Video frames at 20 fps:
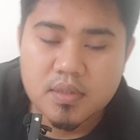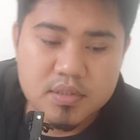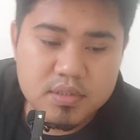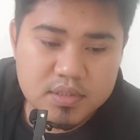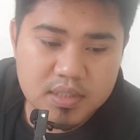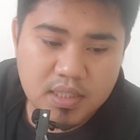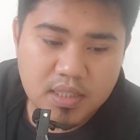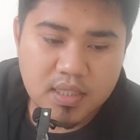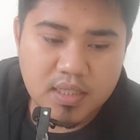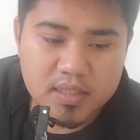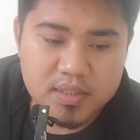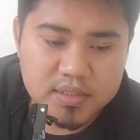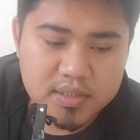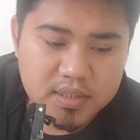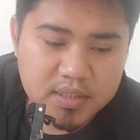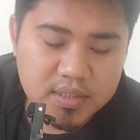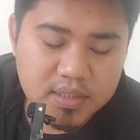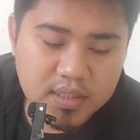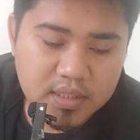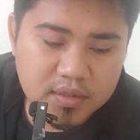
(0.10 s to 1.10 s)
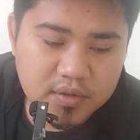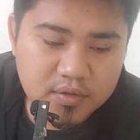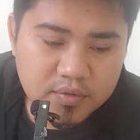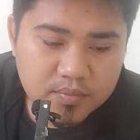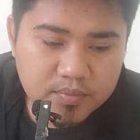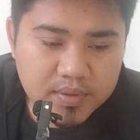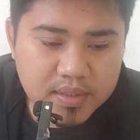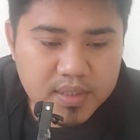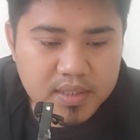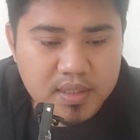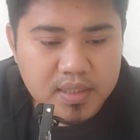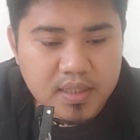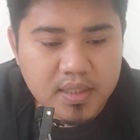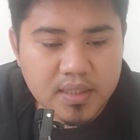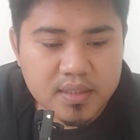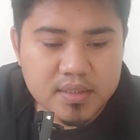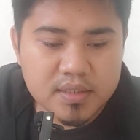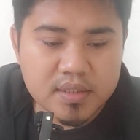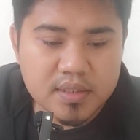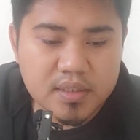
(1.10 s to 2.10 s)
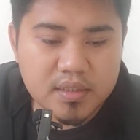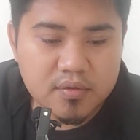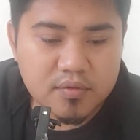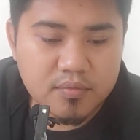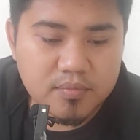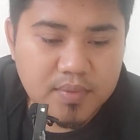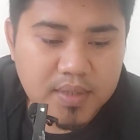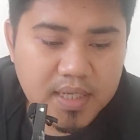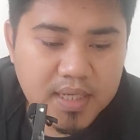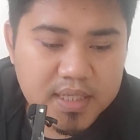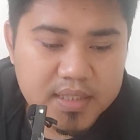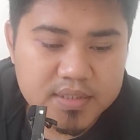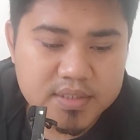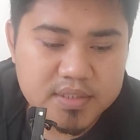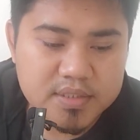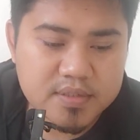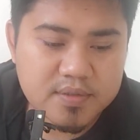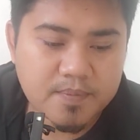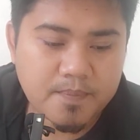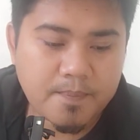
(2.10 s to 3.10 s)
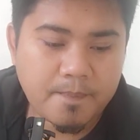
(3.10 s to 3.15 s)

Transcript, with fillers: salah jengna nomor k tilu belas